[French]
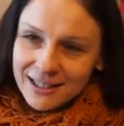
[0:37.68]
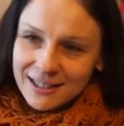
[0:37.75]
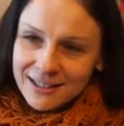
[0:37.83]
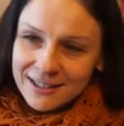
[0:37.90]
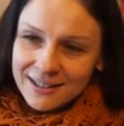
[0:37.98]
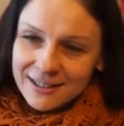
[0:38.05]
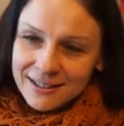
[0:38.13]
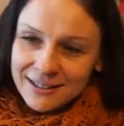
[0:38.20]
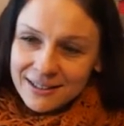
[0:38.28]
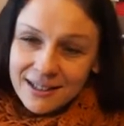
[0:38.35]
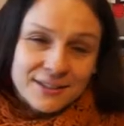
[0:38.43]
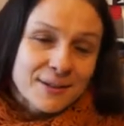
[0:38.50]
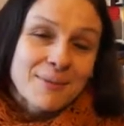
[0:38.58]
euh,
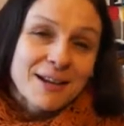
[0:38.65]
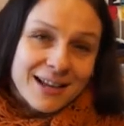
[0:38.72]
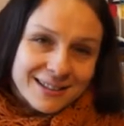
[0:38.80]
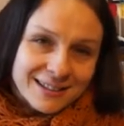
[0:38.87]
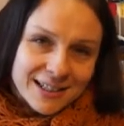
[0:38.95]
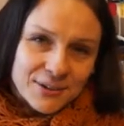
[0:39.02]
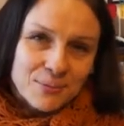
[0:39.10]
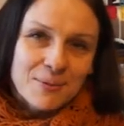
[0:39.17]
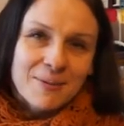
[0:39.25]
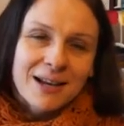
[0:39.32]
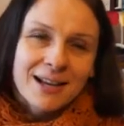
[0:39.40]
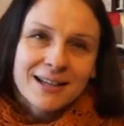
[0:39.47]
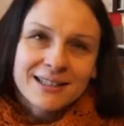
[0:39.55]
il était malade, il a tombé
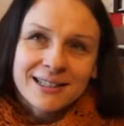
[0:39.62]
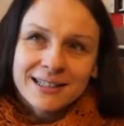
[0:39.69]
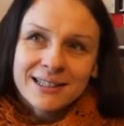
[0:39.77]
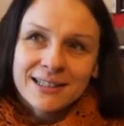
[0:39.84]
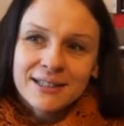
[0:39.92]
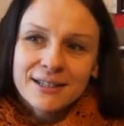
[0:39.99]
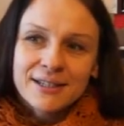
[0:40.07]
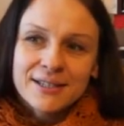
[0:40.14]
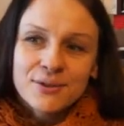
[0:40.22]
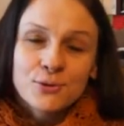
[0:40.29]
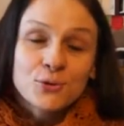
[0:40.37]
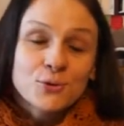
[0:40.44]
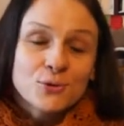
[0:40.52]
malade et il
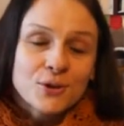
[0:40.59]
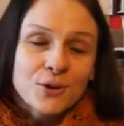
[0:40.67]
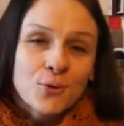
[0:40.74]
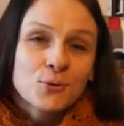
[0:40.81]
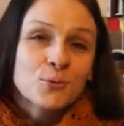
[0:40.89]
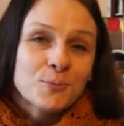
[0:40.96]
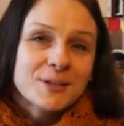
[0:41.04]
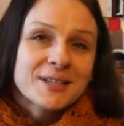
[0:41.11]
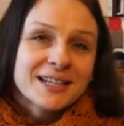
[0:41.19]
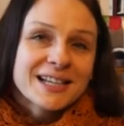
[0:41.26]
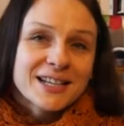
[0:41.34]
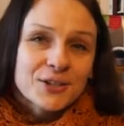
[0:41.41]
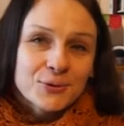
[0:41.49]
s'est toujours occupé de
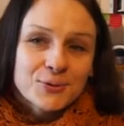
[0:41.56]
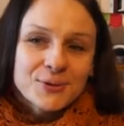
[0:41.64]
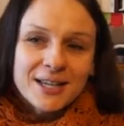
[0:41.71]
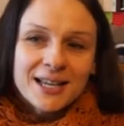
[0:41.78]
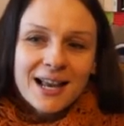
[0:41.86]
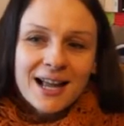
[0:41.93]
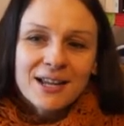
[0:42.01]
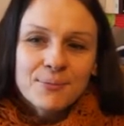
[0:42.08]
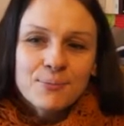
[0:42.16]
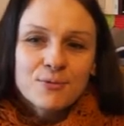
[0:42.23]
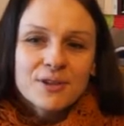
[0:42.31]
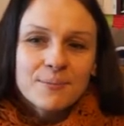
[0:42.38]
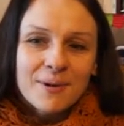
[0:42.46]
quelque chose. Et là, il ne
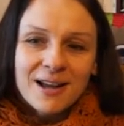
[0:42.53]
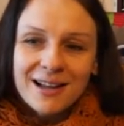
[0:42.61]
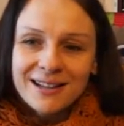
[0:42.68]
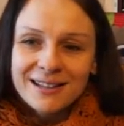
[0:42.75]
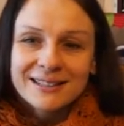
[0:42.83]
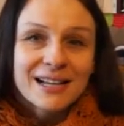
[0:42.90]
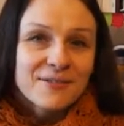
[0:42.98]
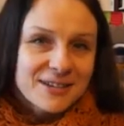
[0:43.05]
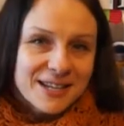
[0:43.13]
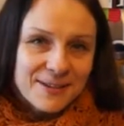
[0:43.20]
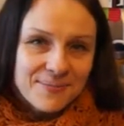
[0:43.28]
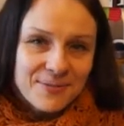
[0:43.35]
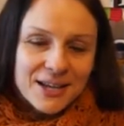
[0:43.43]
pouvait pas
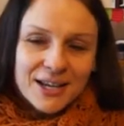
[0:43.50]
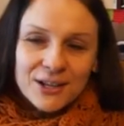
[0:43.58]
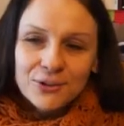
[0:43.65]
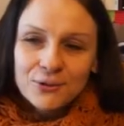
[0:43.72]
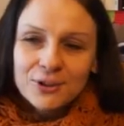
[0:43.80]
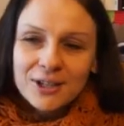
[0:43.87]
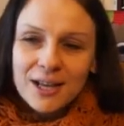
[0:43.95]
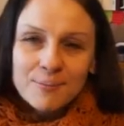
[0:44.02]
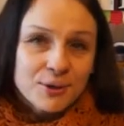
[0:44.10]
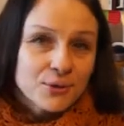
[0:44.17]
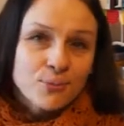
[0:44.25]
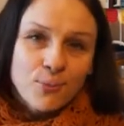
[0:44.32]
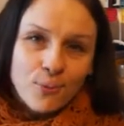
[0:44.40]
travailler. Donc il a
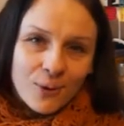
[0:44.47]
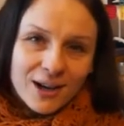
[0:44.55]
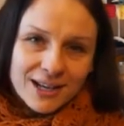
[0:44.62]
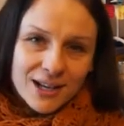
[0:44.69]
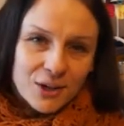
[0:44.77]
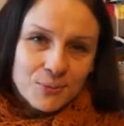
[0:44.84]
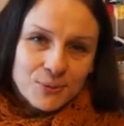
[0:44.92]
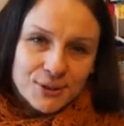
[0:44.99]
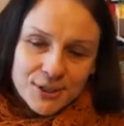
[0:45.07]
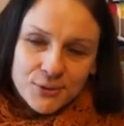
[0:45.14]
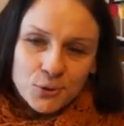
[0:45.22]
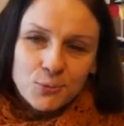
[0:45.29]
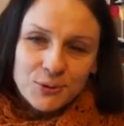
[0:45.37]
pris du bois, il a commencé
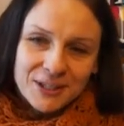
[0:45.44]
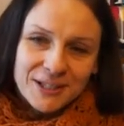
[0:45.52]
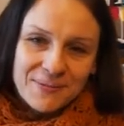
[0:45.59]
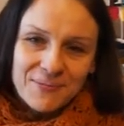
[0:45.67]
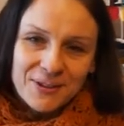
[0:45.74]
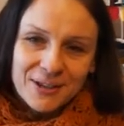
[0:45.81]
à sculpter.